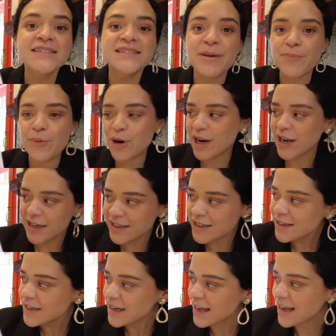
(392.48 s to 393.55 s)
te
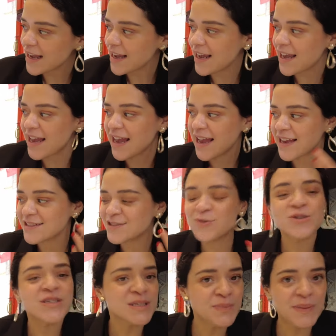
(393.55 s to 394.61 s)
ponen eh,
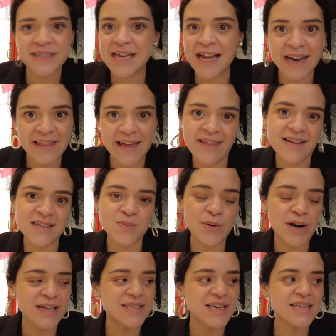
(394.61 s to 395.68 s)
sus especialidades,
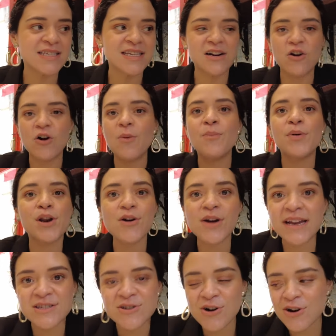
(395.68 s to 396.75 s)
por así decirlo, por lo
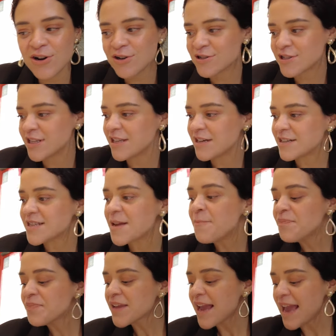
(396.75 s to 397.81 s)
que son conocidas.
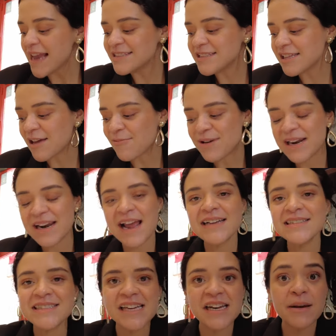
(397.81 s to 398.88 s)
Esta taberna
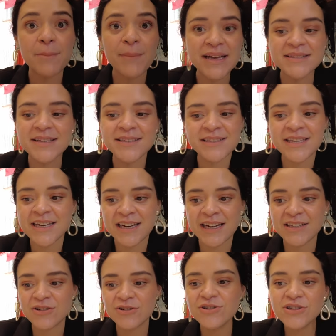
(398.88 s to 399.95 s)
tiene más de 100
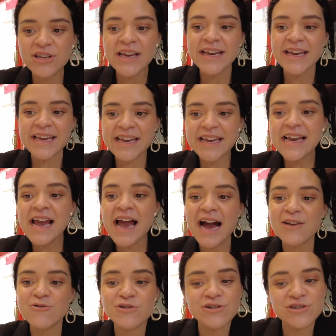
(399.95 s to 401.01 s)
años y
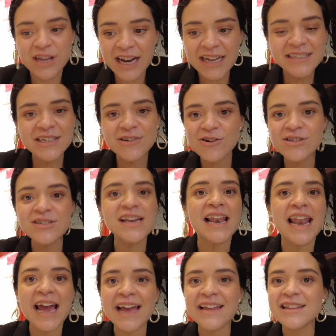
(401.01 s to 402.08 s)
hay unos clásicos que
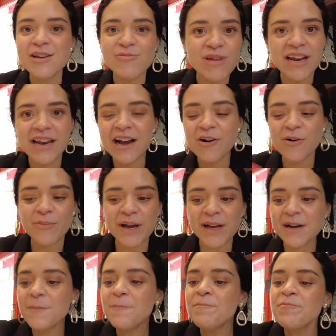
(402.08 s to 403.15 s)
la gente viene a
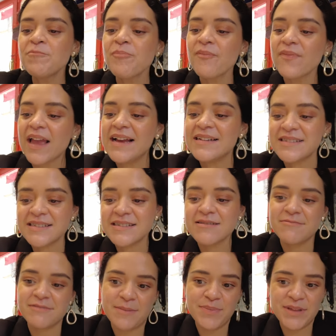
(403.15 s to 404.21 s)
comer en
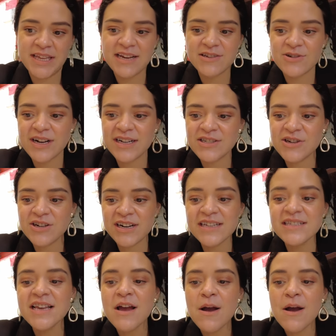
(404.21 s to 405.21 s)
repetidas ocasiones.